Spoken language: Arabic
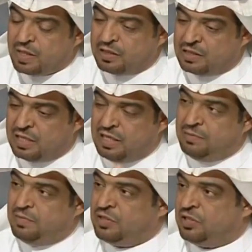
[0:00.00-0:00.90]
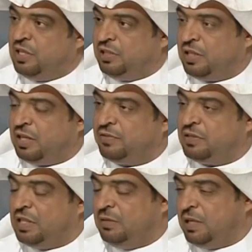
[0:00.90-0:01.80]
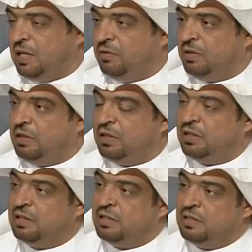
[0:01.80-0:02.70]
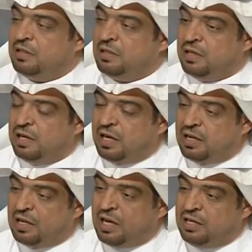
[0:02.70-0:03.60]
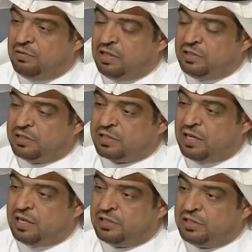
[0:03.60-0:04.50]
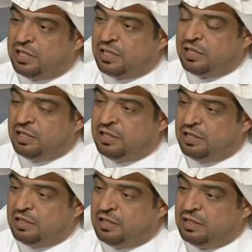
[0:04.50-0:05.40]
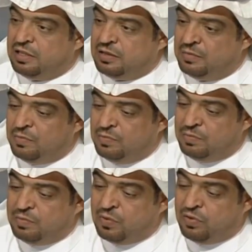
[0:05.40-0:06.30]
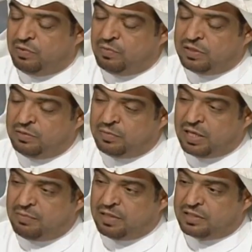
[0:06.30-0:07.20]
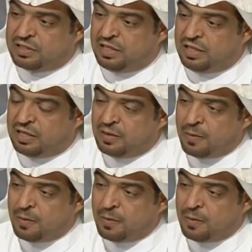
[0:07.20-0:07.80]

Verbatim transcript: تسلم لجنه الاحتراف تسلمت انا وال الاخ الغالي والعزيز طلال الشيخ آه، موضوع الانتخابات السنيه